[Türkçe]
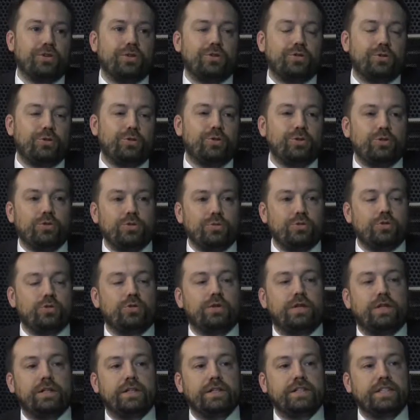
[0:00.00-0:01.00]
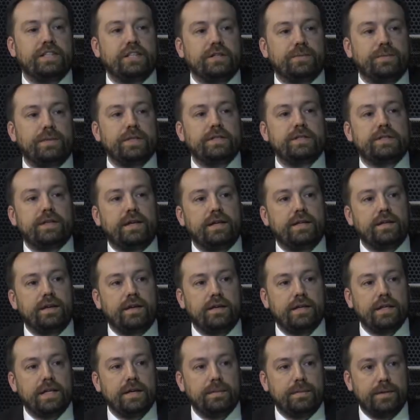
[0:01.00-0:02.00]
kurduğumuz şu anda 41 tane
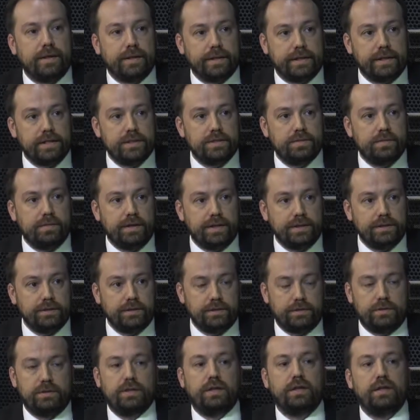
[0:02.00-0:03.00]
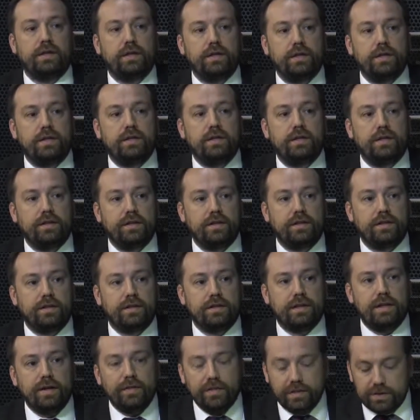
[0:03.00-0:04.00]
ARGE merkezi var. Çok, çok ee, büyük bir
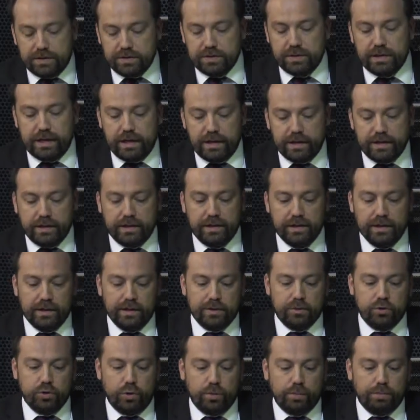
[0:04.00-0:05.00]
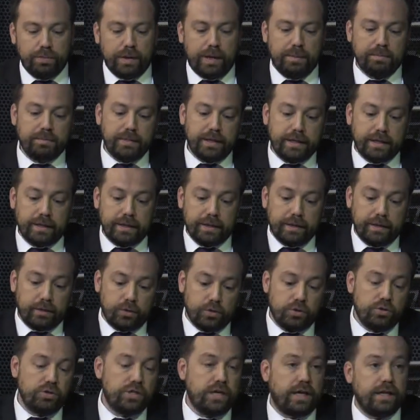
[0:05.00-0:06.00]
sayı. Evet yani toplamda
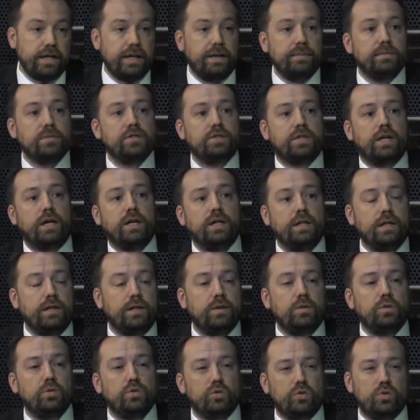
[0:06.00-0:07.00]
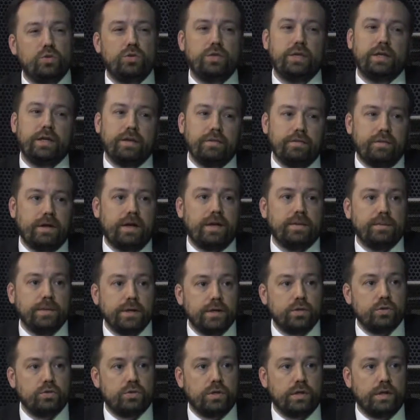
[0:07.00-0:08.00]
güncellenmiş haliyle 300'e
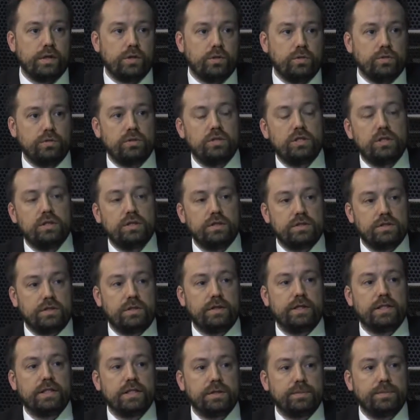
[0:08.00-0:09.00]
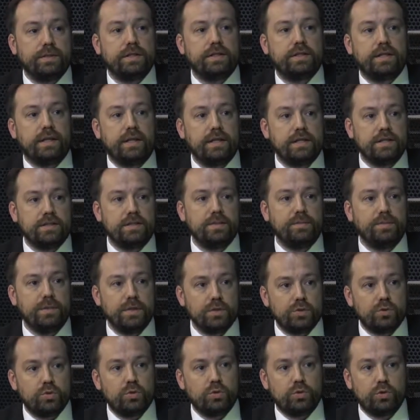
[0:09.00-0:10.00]
varmak üzere onun içerisinde 41 evet. tanesini
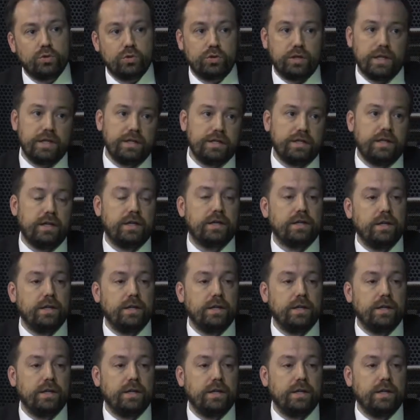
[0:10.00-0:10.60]
biz kurduk. Yenileri de